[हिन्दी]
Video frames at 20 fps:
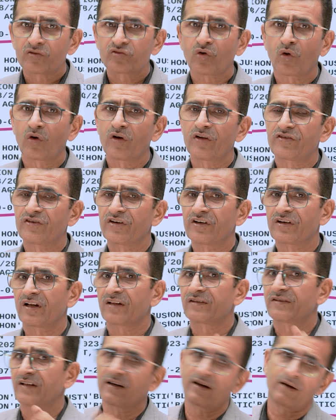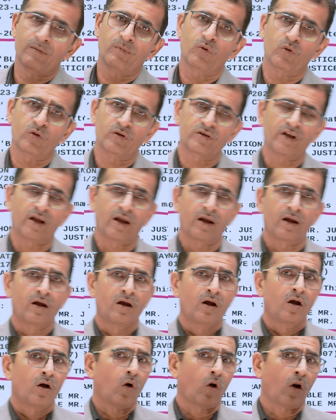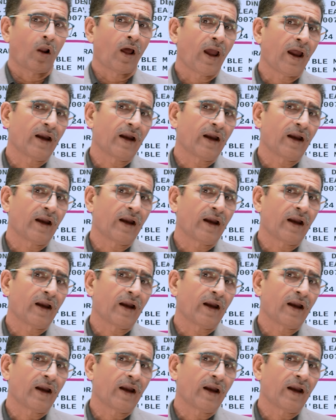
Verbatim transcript: सॉलिसिटर जनरल बोलते हैं और